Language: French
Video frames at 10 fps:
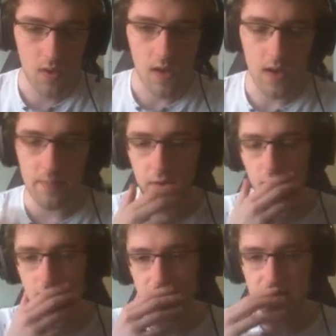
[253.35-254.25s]
À part
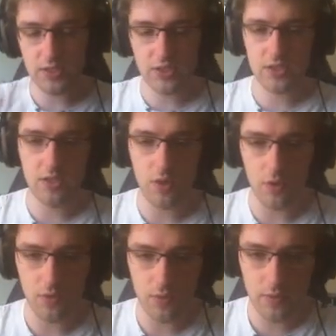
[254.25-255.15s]
en agi... Euh,
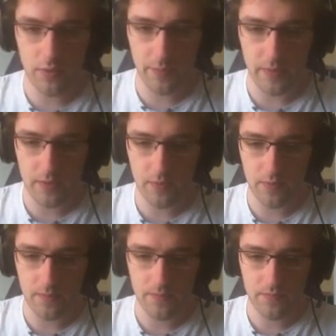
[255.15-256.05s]
en neutre,
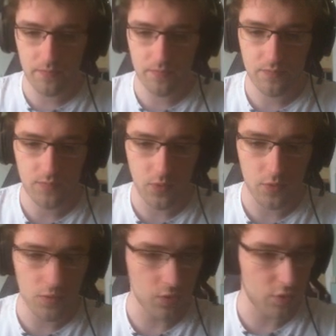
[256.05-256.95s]
pardon. En
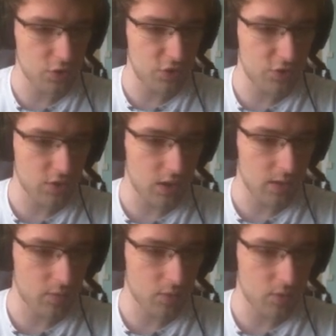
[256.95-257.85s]
neutre, en agi, c'est
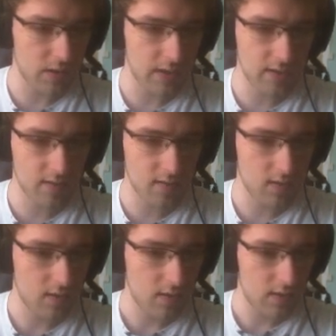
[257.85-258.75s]
carrément correct.
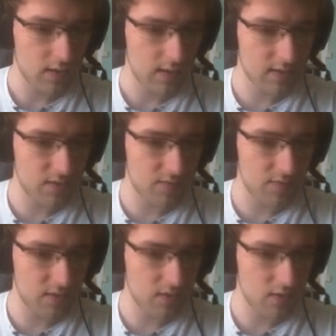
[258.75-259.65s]
Qu'est-ce qu'il
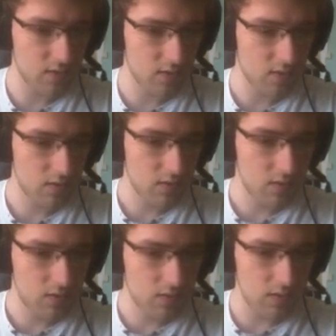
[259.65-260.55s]
fait
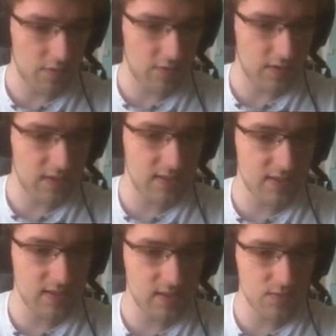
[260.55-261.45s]
il a fait
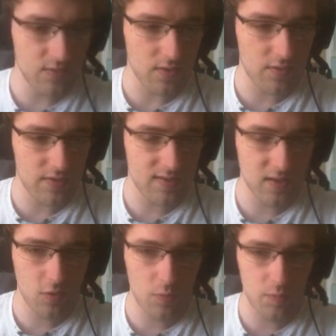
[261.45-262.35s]
distillation qui a enlevé
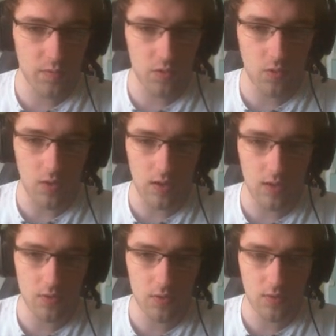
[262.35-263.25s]
5 de PO
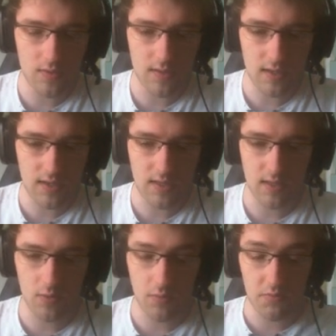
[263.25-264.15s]
à notre sacré.
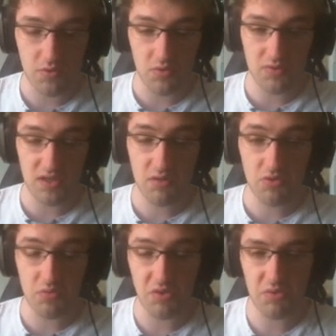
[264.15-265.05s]
le problème, c'est que le sacré,
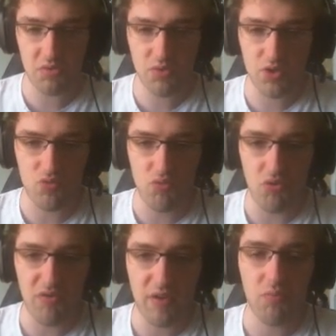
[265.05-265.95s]
j'ai pas l'impression qu'il joue
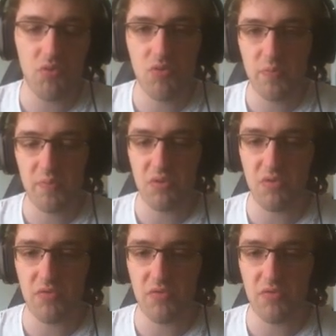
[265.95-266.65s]
avec beaucoup de PO